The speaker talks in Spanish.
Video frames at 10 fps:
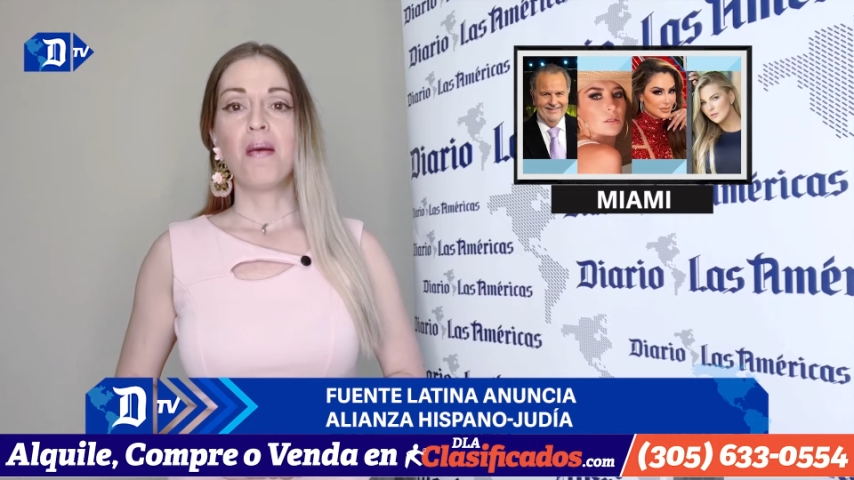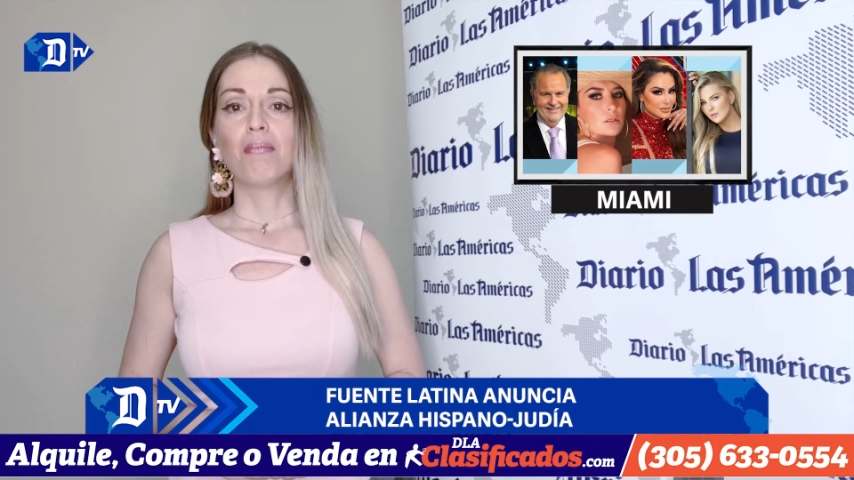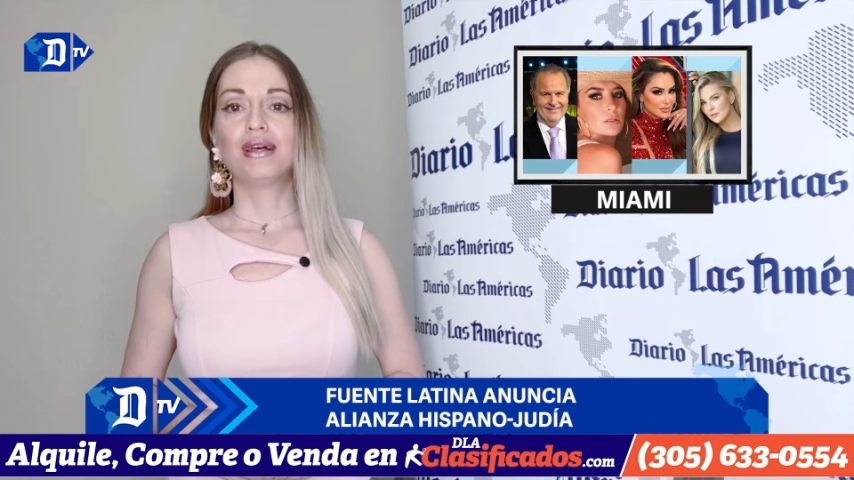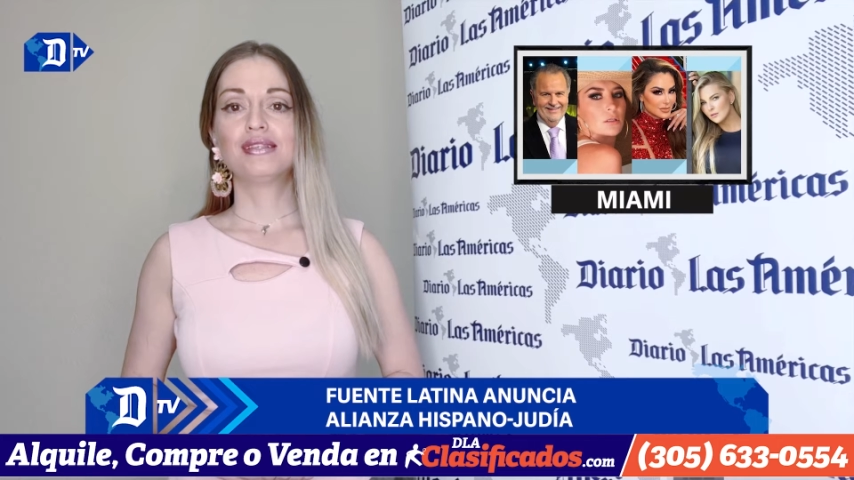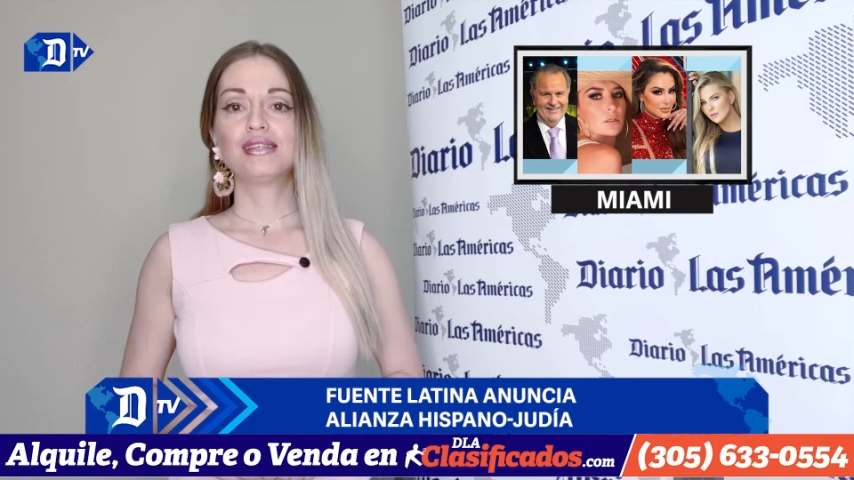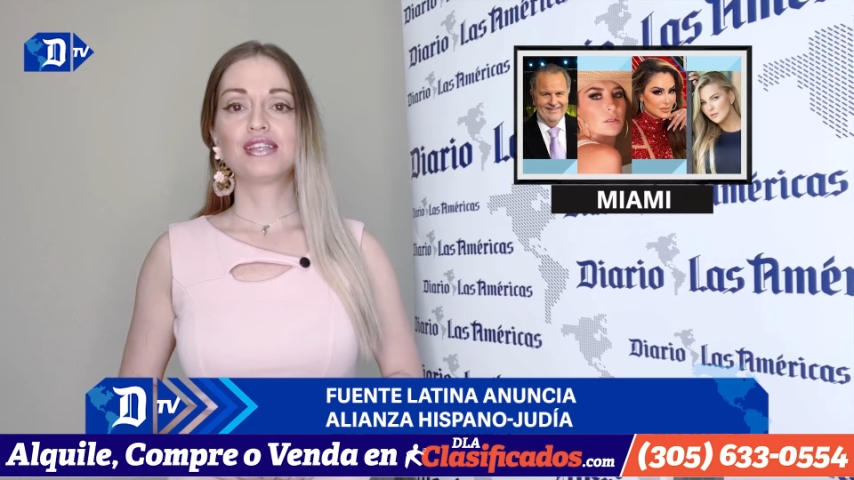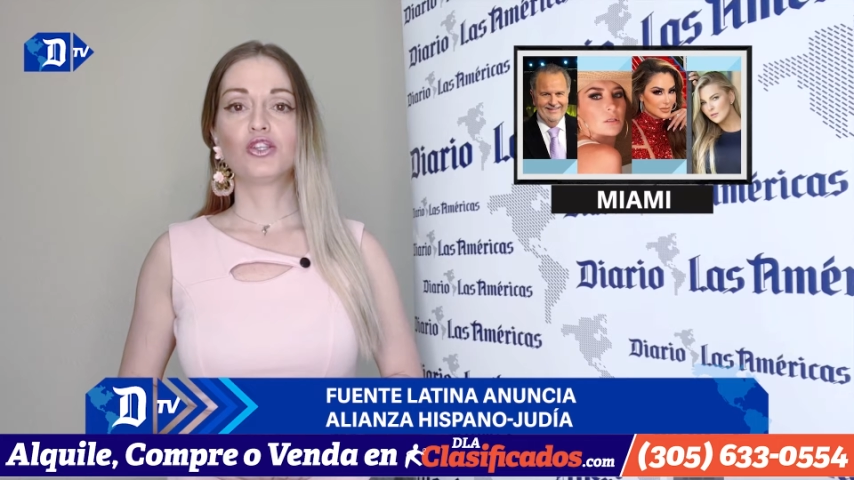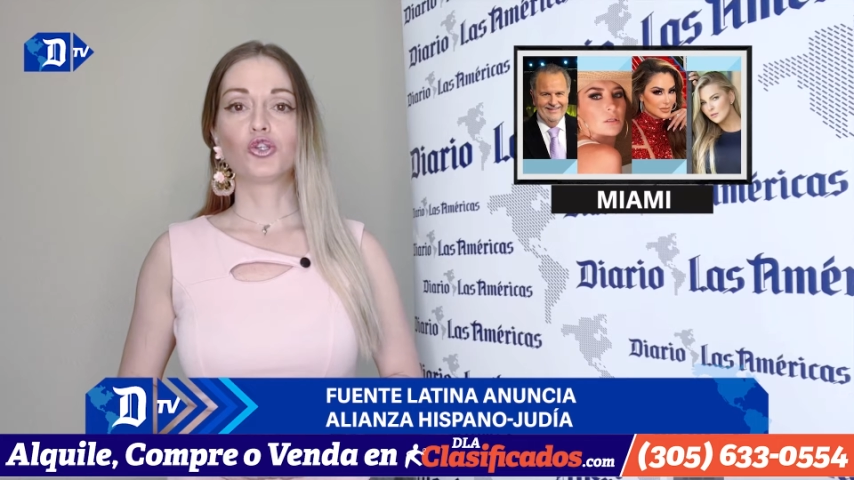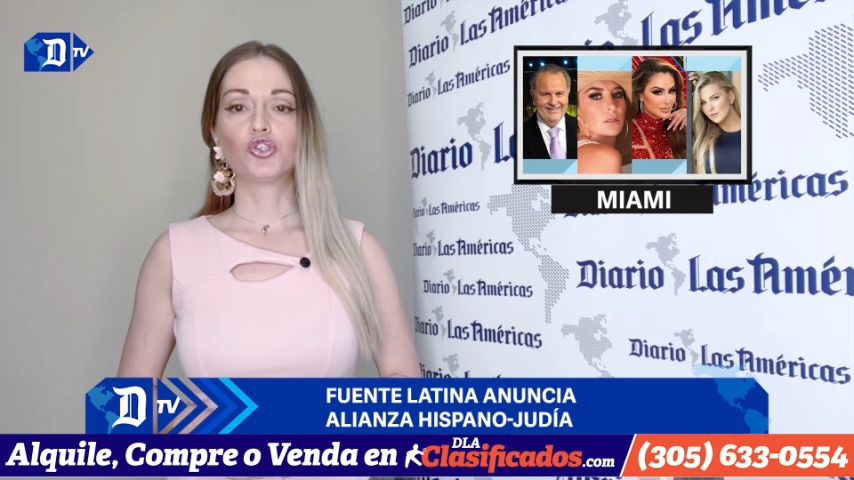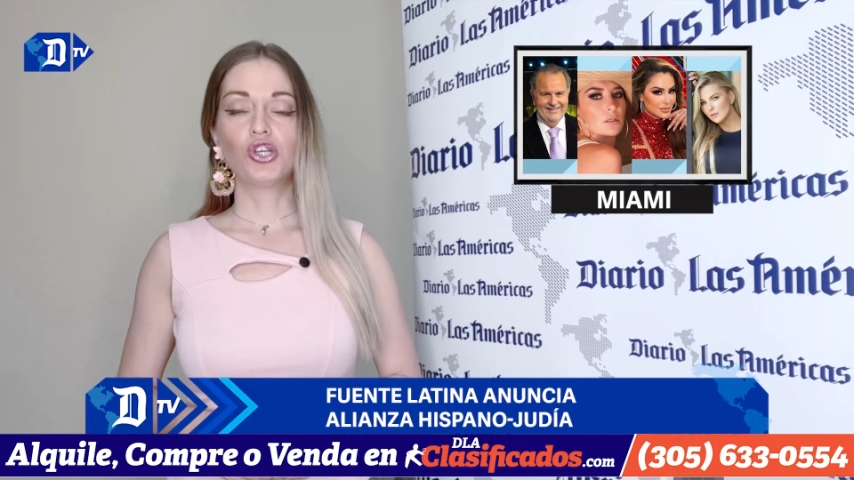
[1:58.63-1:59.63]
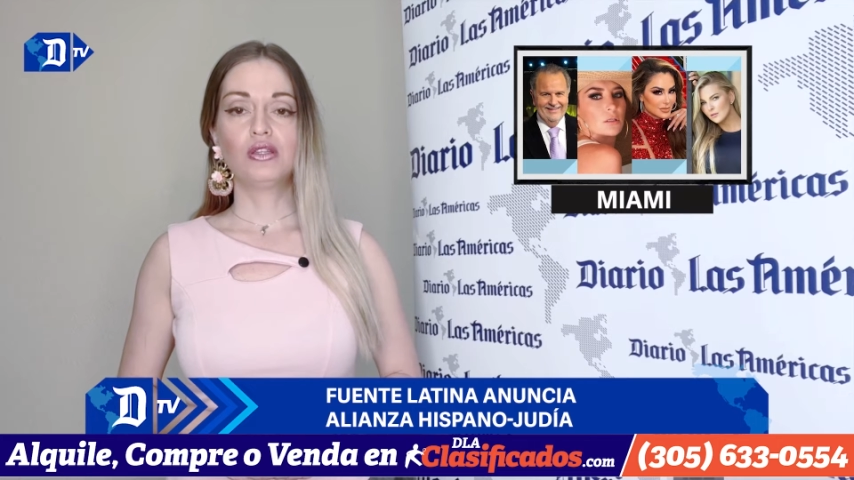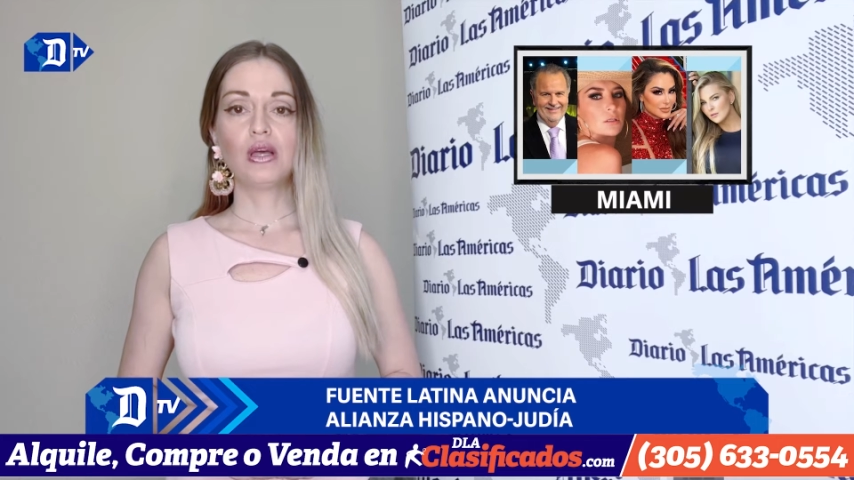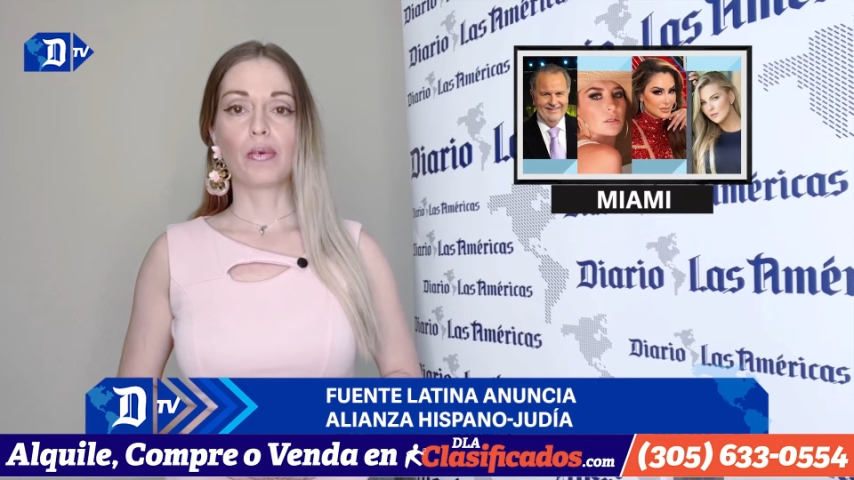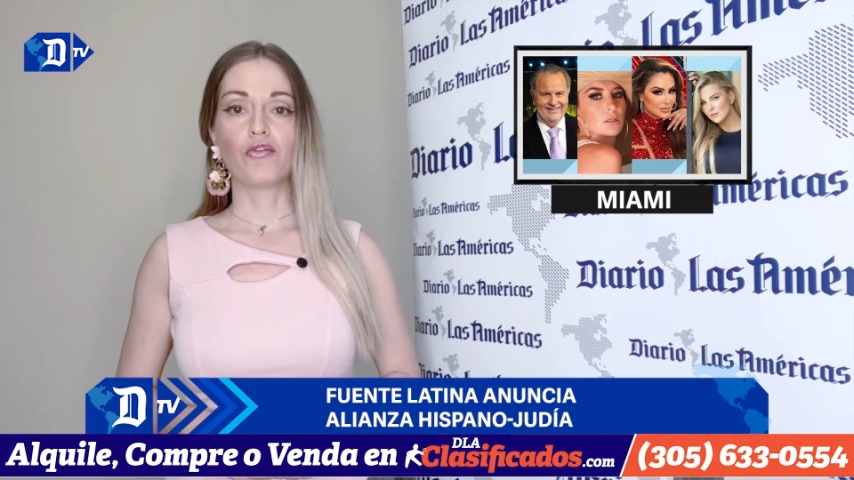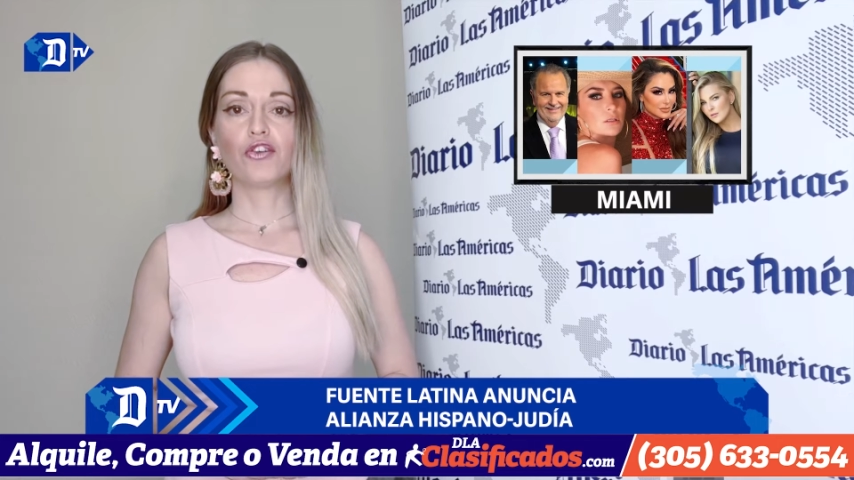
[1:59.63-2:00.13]
Más de
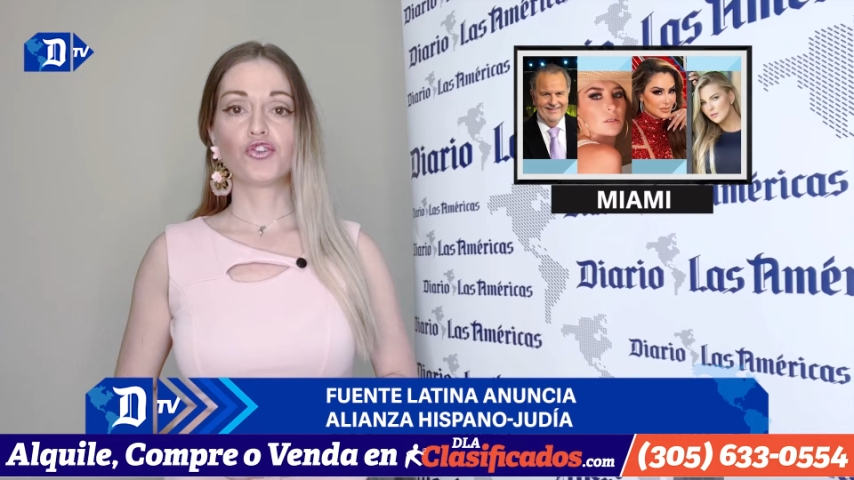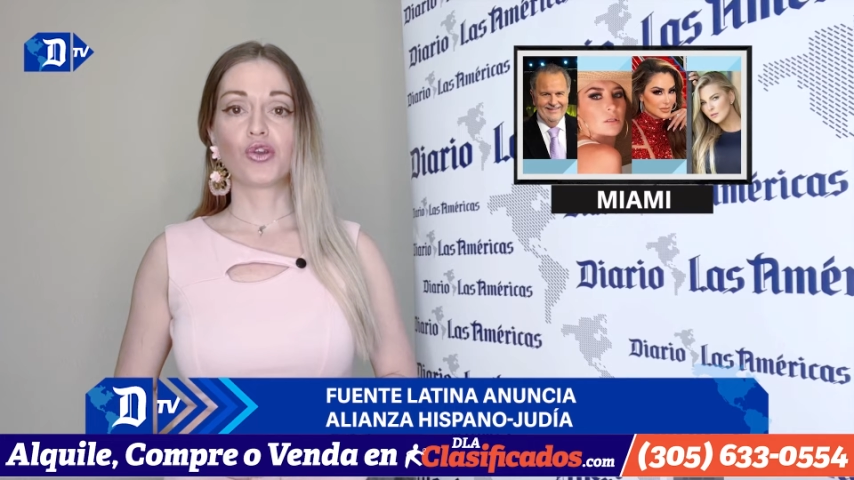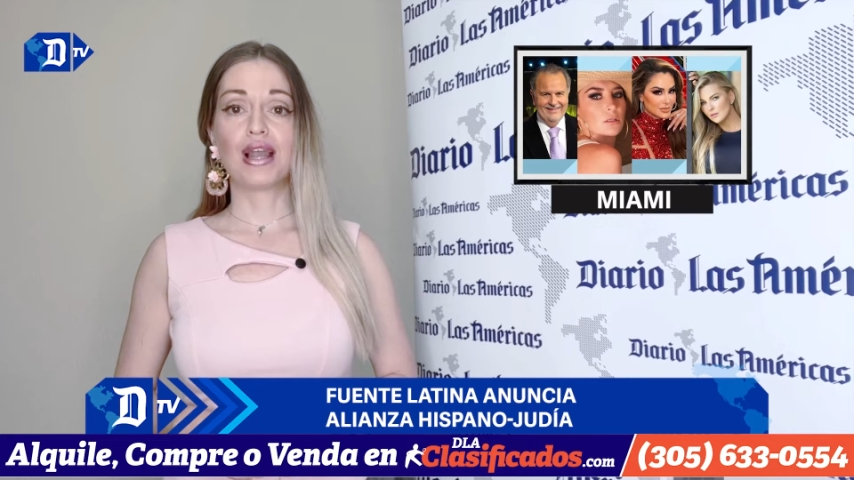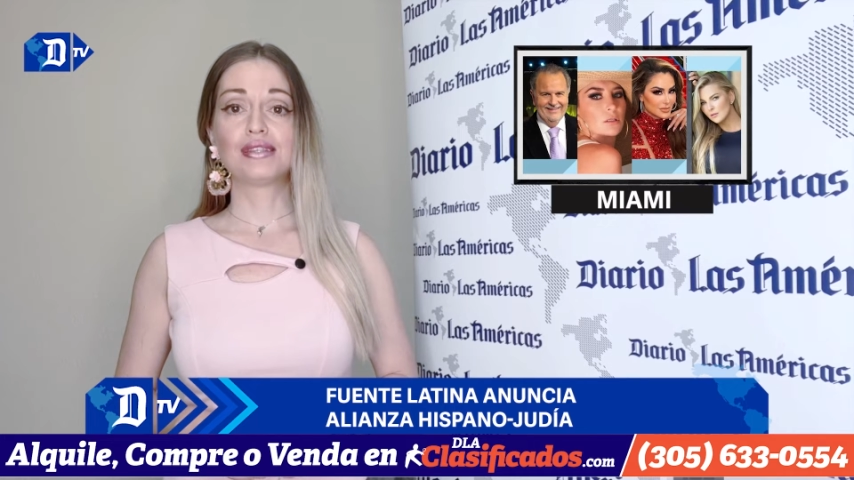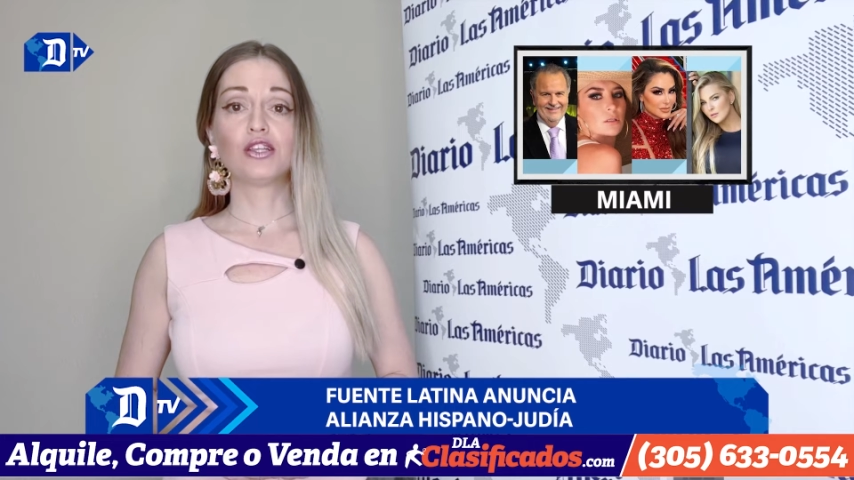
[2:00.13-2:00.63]
180 profesionales